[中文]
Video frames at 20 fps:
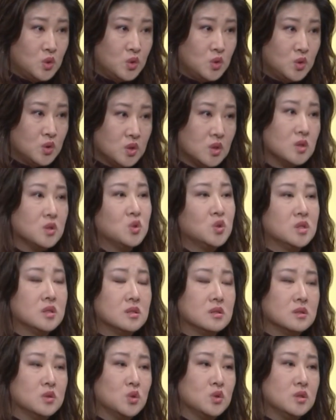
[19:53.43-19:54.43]
去社
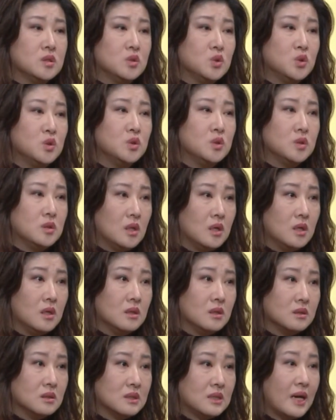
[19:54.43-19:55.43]
区就是去
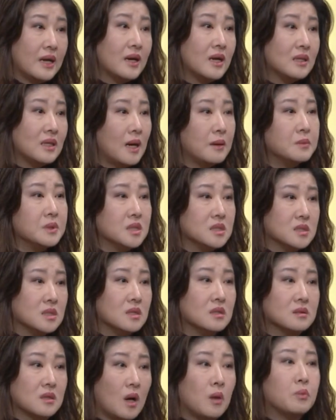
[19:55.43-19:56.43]
看看他们的这个
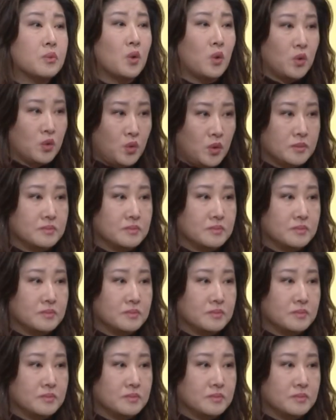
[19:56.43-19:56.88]
adult program。